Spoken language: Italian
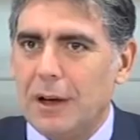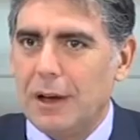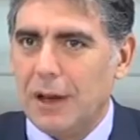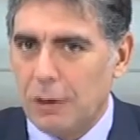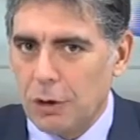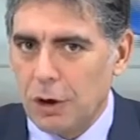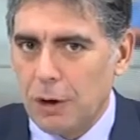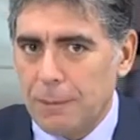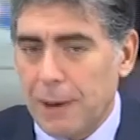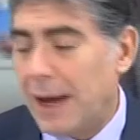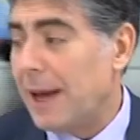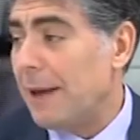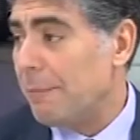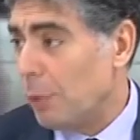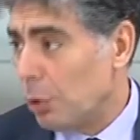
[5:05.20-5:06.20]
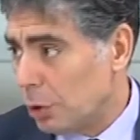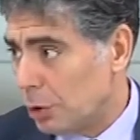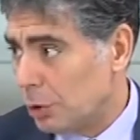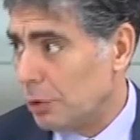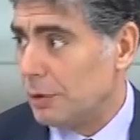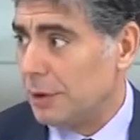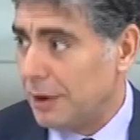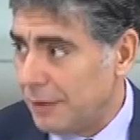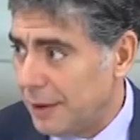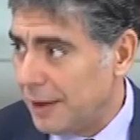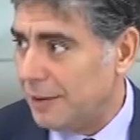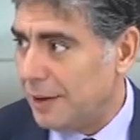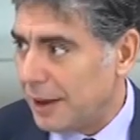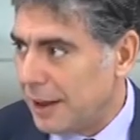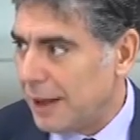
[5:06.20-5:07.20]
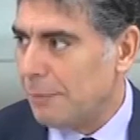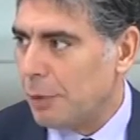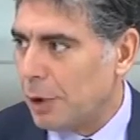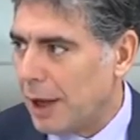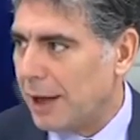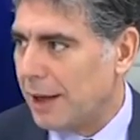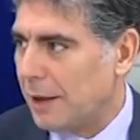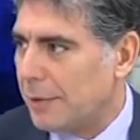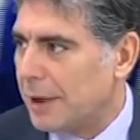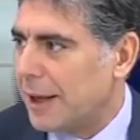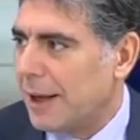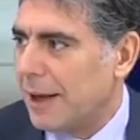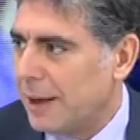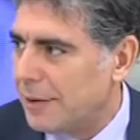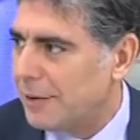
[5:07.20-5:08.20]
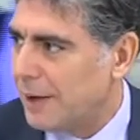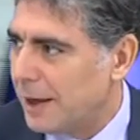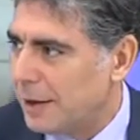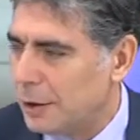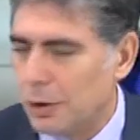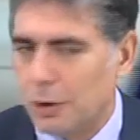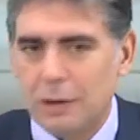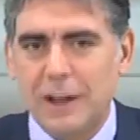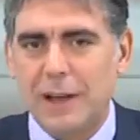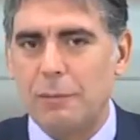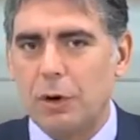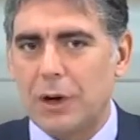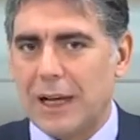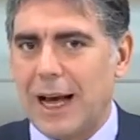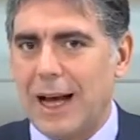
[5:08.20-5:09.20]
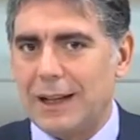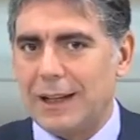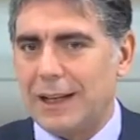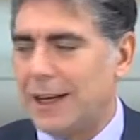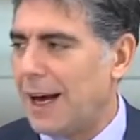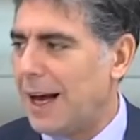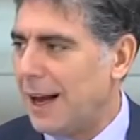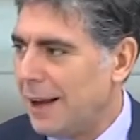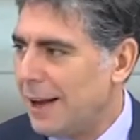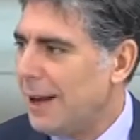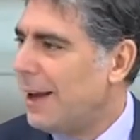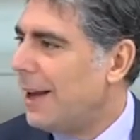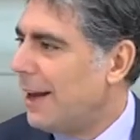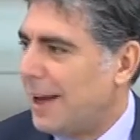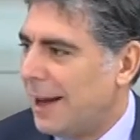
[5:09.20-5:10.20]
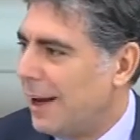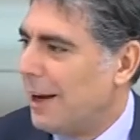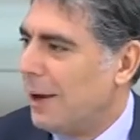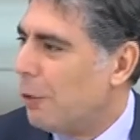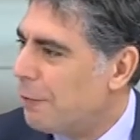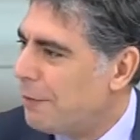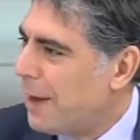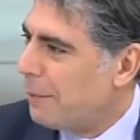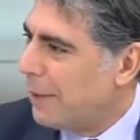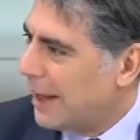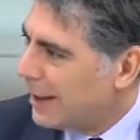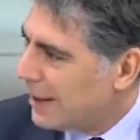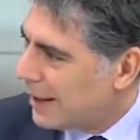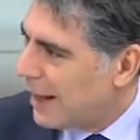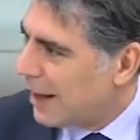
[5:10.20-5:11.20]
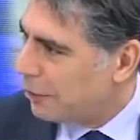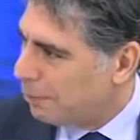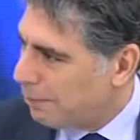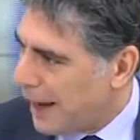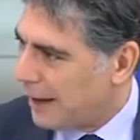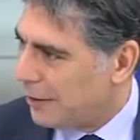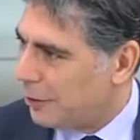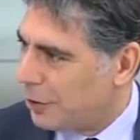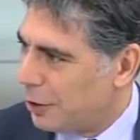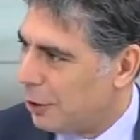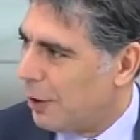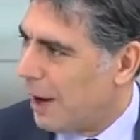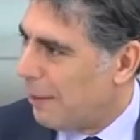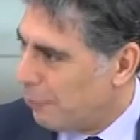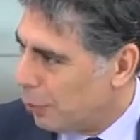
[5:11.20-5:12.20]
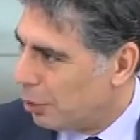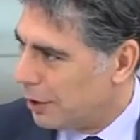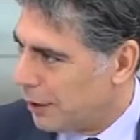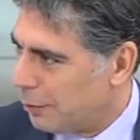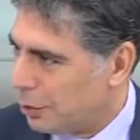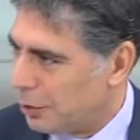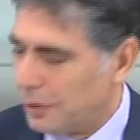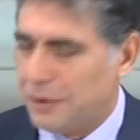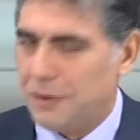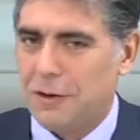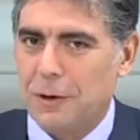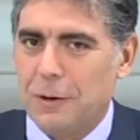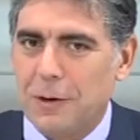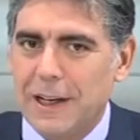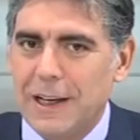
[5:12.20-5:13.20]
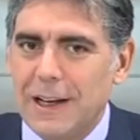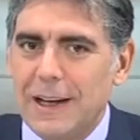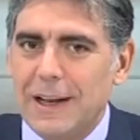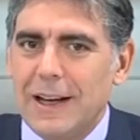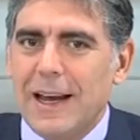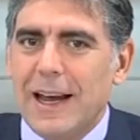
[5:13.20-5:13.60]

L'Europa è molto divisa e debole anche perché essendo democratica politica ovviamente dà spazio a molte posizioni ah.